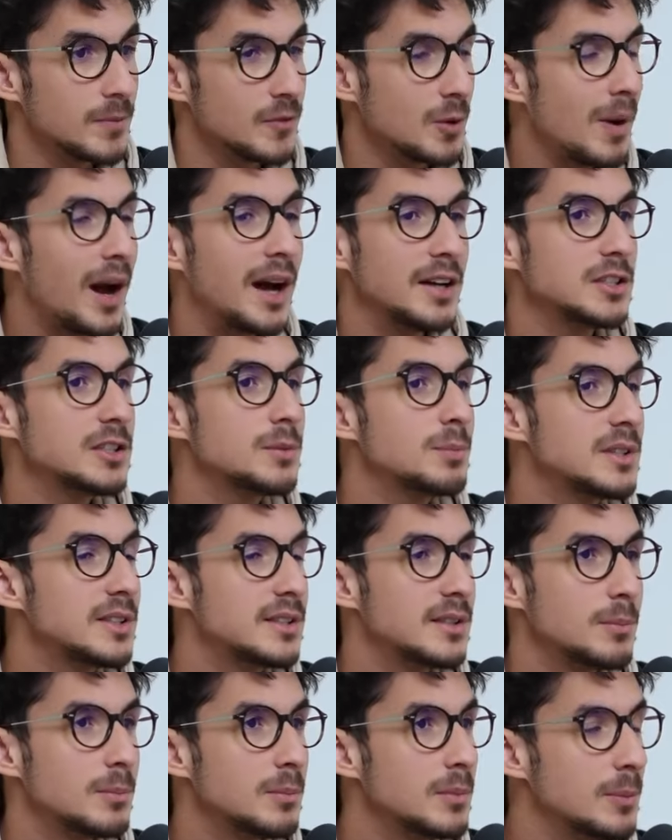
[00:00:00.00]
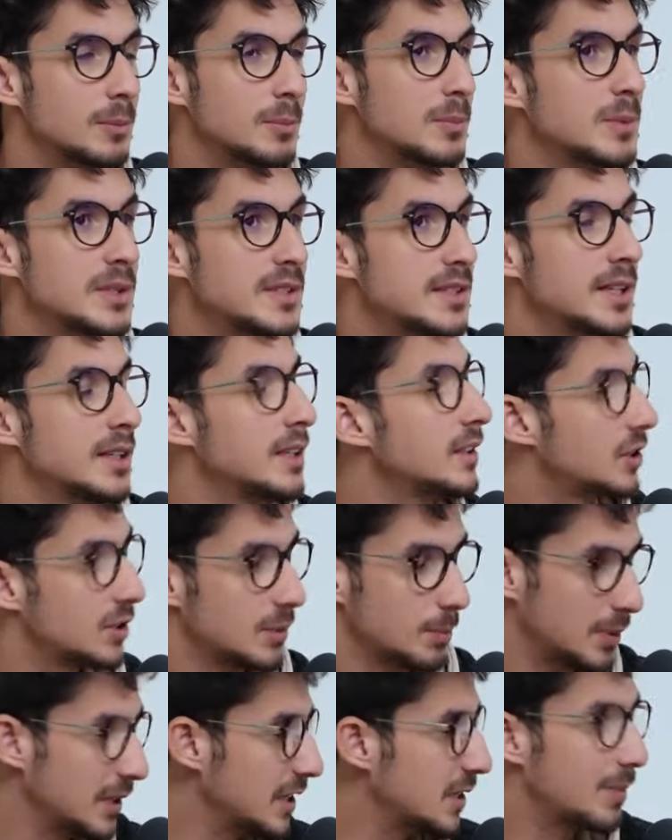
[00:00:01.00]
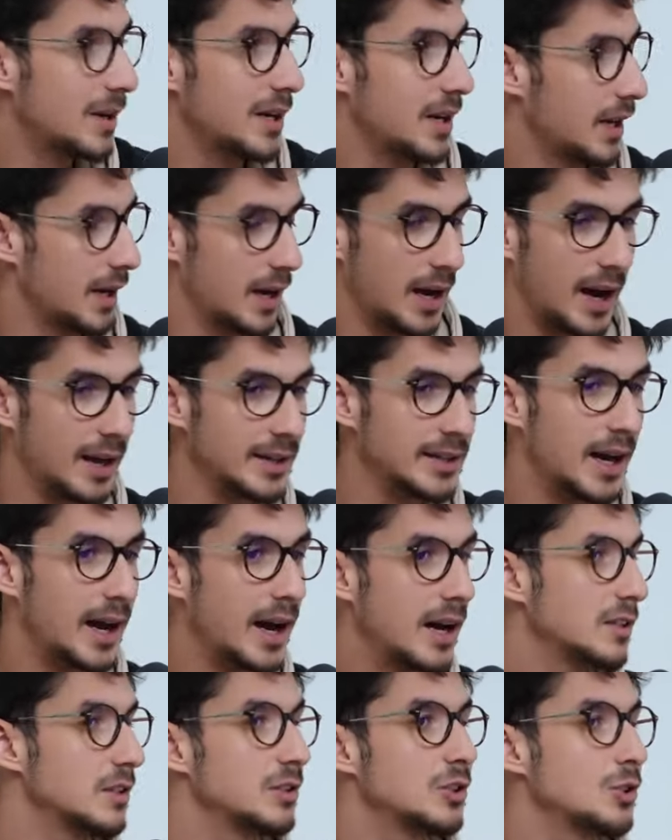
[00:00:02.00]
فما حاجات ما زينتش بالنسبه لي عندنا حاجه